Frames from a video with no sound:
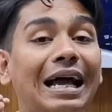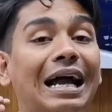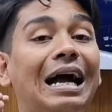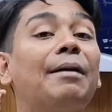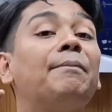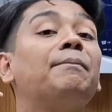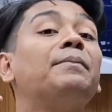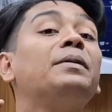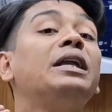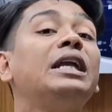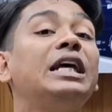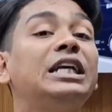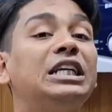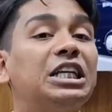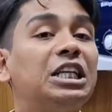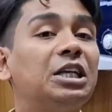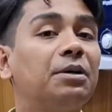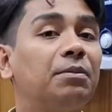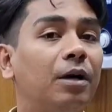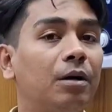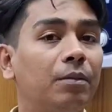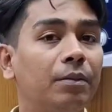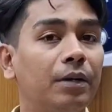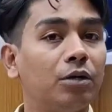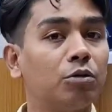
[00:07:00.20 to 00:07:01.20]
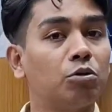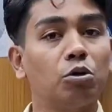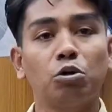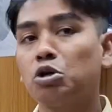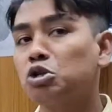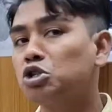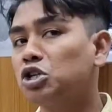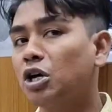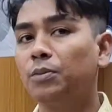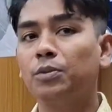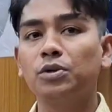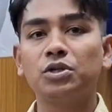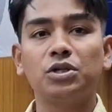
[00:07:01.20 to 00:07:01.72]
টাকা আপনি নিয়ে যেতে পারবেন
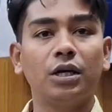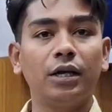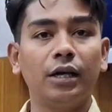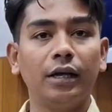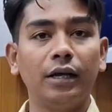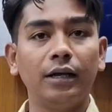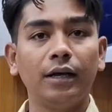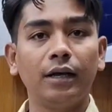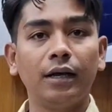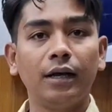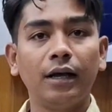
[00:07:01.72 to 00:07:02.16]
কয়েলের